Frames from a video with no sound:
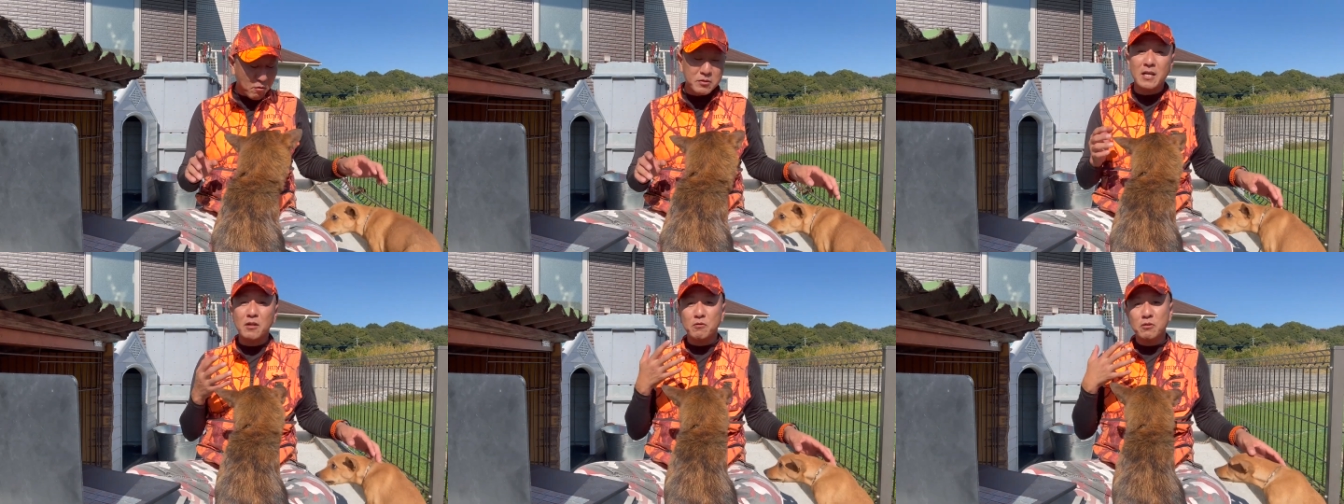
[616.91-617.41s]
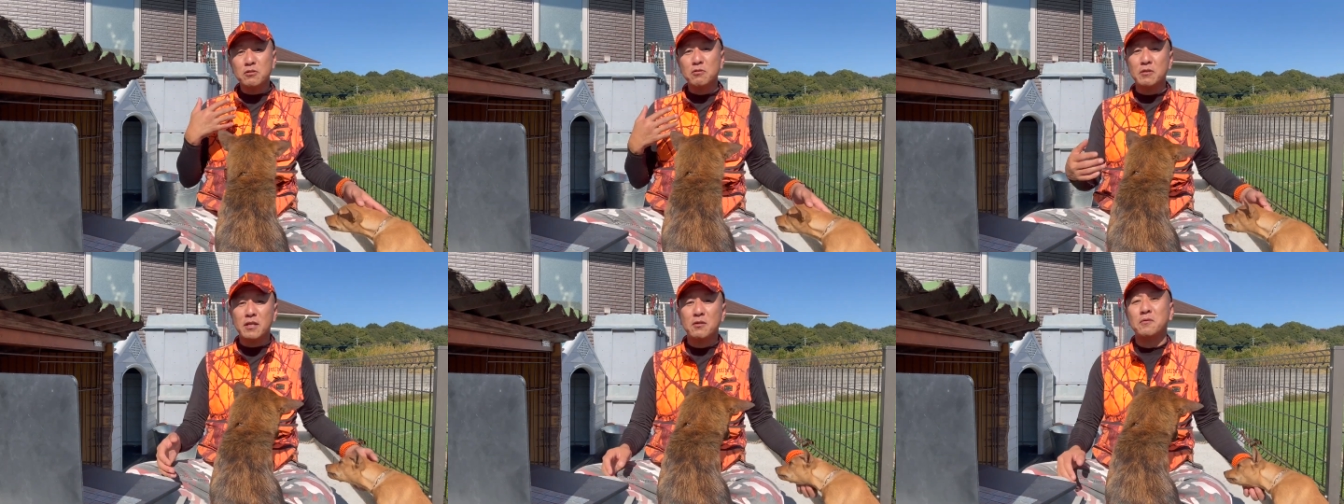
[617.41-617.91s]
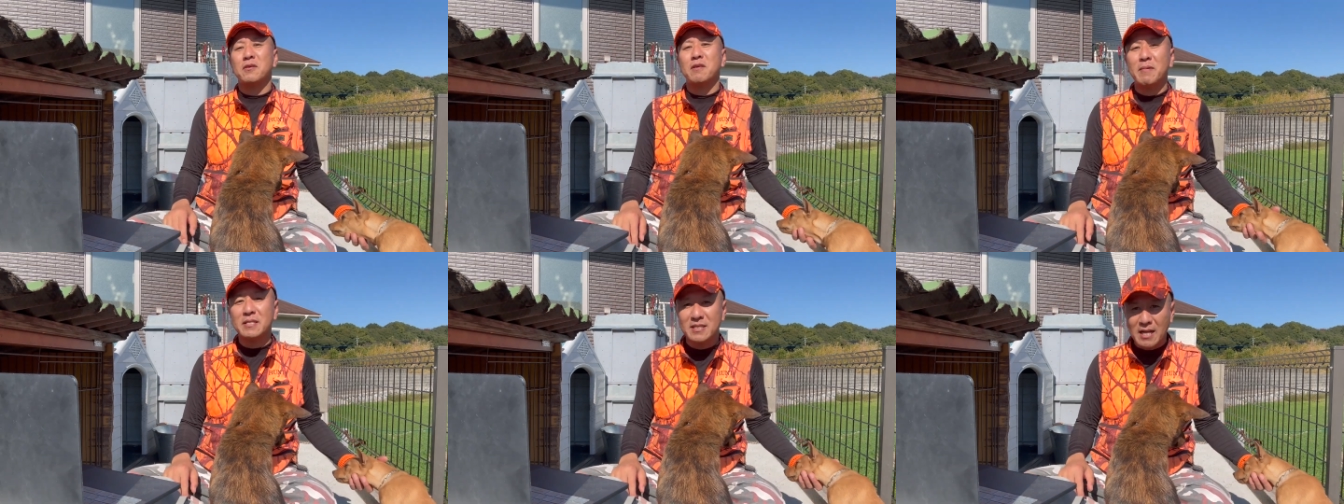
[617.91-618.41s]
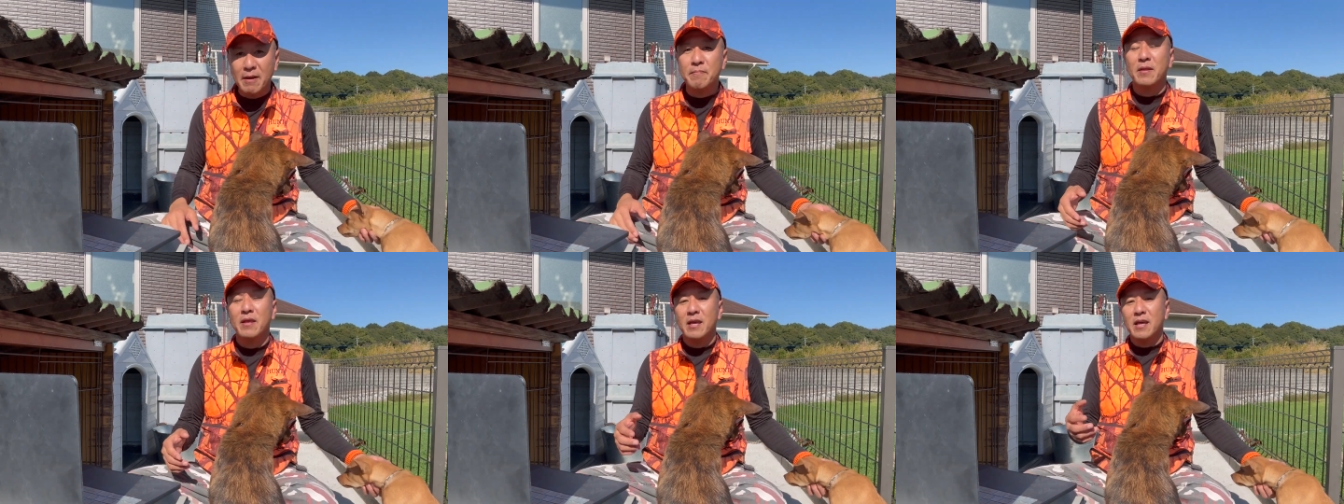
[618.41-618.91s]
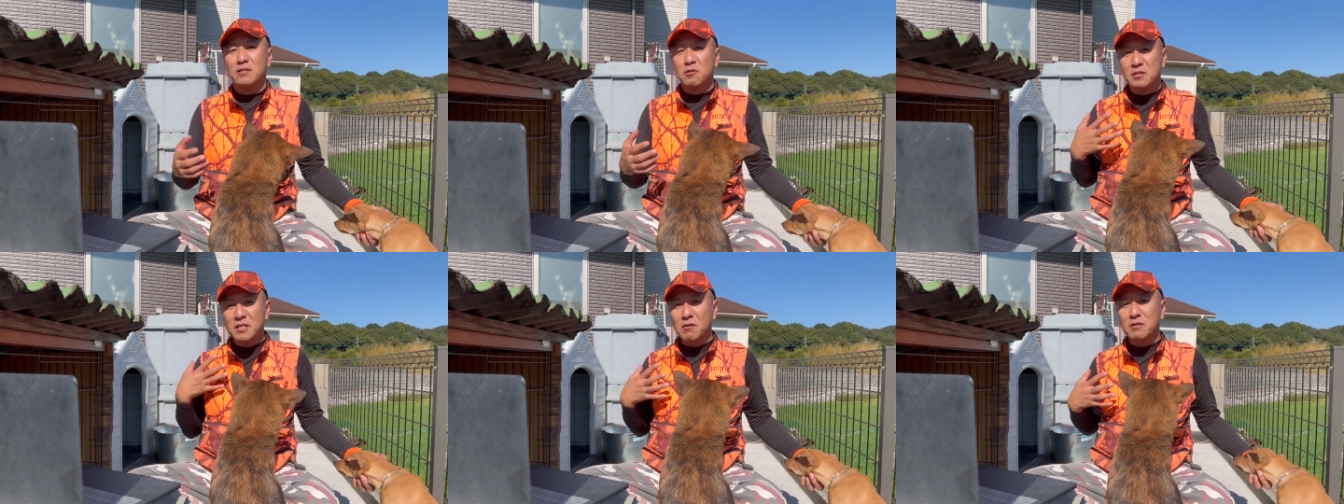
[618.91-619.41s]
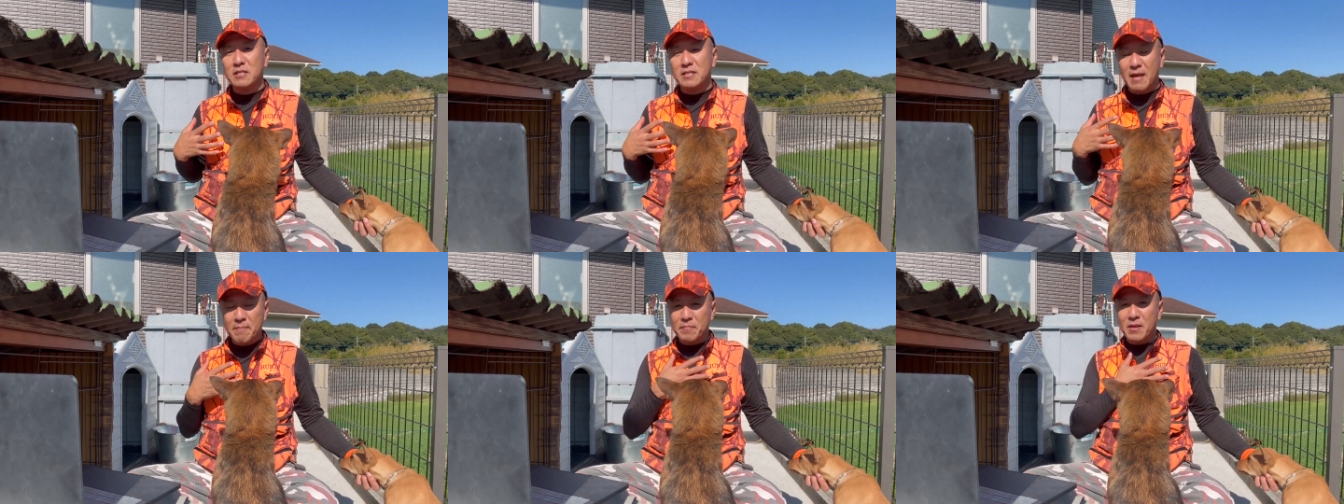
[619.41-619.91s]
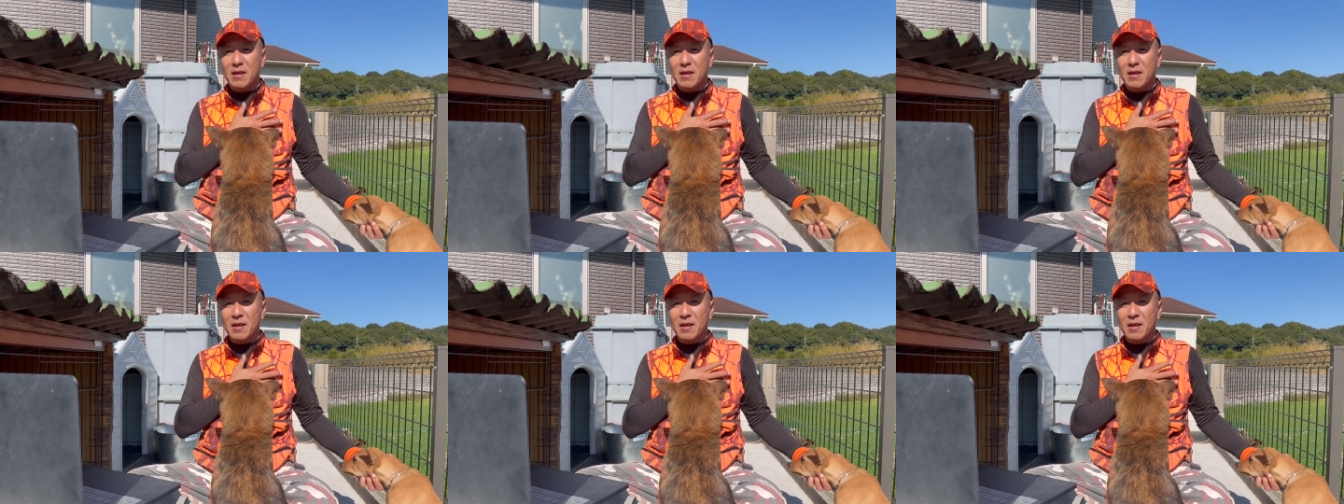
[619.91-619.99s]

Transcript: こちら郵送で届きました。そちらをですね、